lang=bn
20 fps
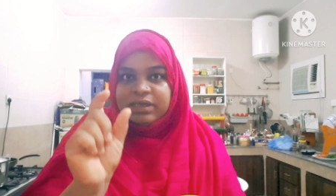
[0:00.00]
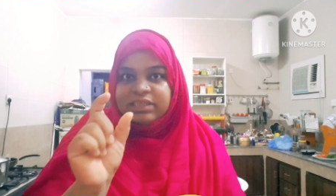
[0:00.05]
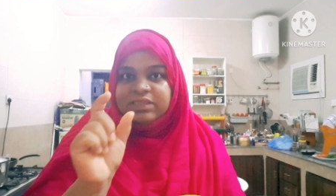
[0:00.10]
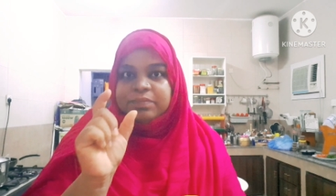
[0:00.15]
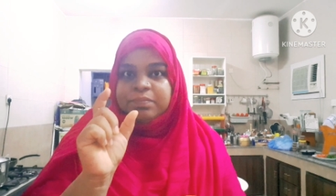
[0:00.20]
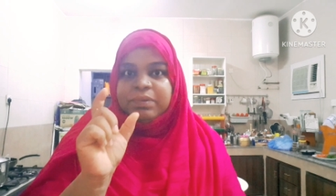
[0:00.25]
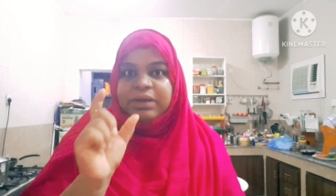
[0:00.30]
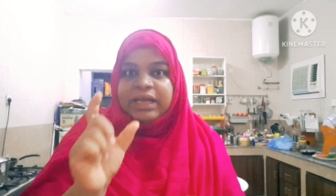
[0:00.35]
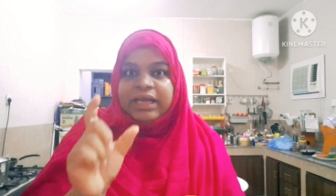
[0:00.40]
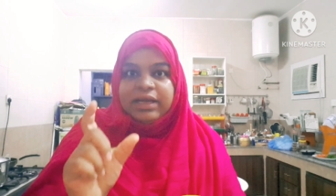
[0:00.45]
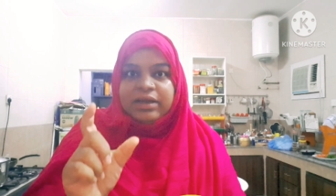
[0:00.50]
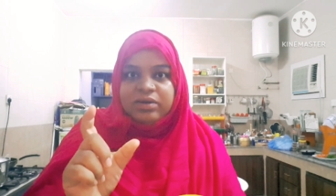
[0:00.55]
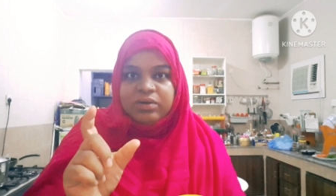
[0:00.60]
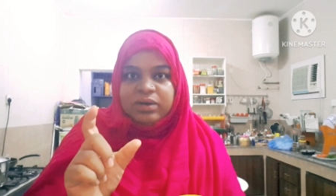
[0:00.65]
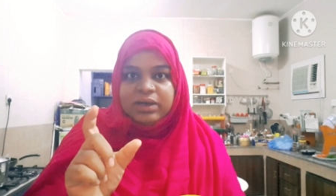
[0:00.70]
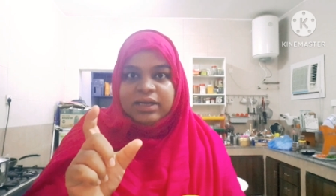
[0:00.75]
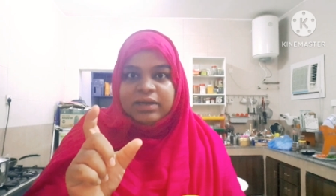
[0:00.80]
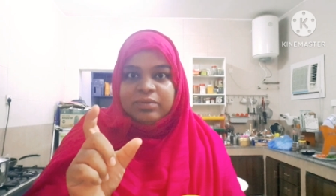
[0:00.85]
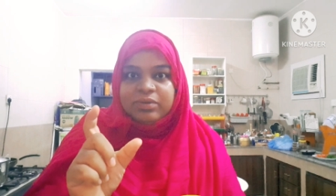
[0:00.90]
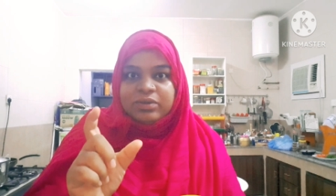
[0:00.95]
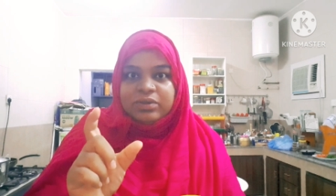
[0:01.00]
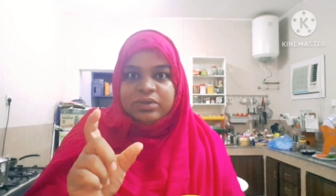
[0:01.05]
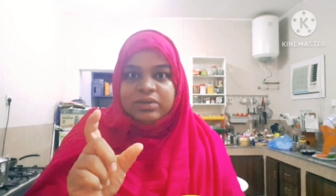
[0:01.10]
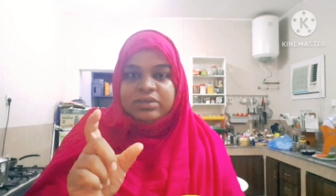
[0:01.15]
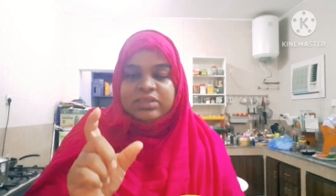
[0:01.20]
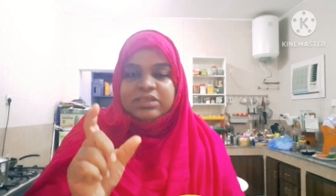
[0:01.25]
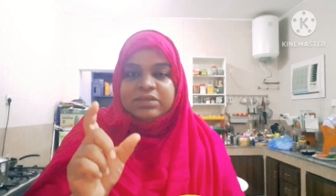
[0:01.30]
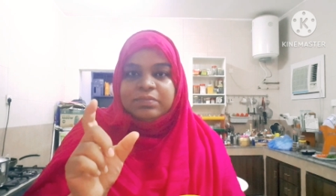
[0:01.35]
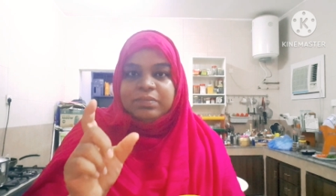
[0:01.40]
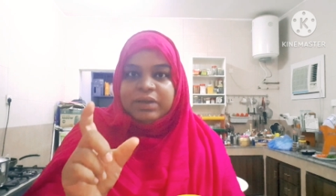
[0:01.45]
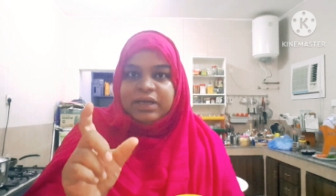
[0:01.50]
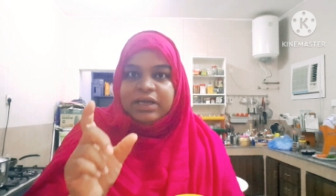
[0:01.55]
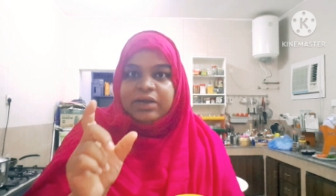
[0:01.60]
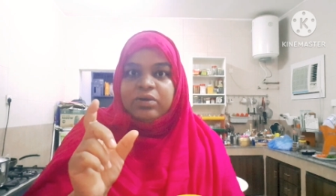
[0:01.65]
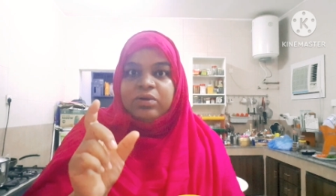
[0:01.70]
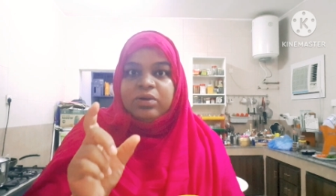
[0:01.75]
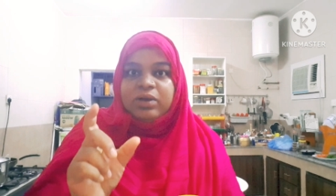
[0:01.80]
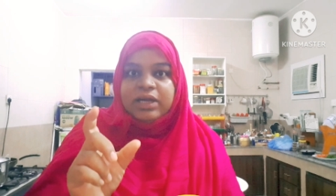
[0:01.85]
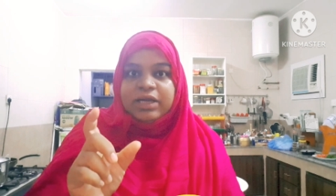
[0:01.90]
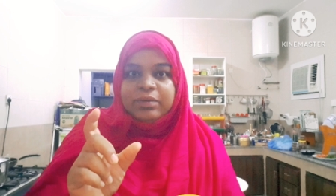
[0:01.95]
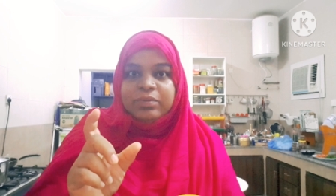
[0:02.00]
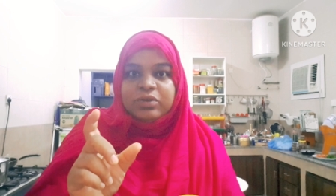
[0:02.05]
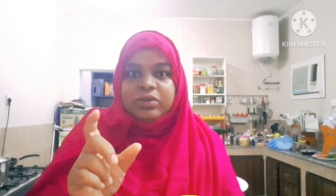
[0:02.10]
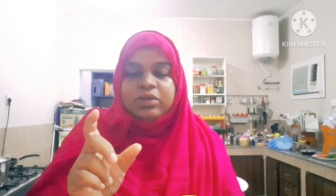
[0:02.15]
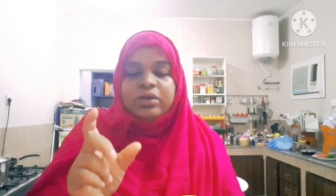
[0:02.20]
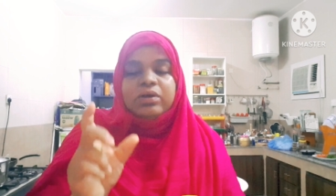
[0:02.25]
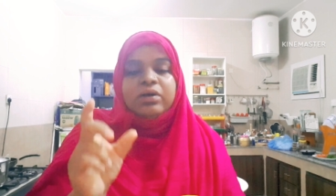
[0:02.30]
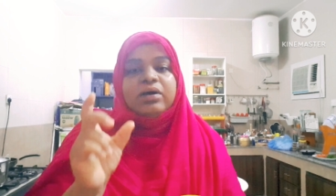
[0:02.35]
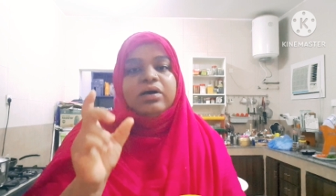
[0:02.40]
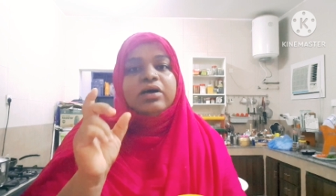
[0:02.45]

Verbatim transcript: স্প্রিং রোলের মতো স্প্রিং রোলের মতো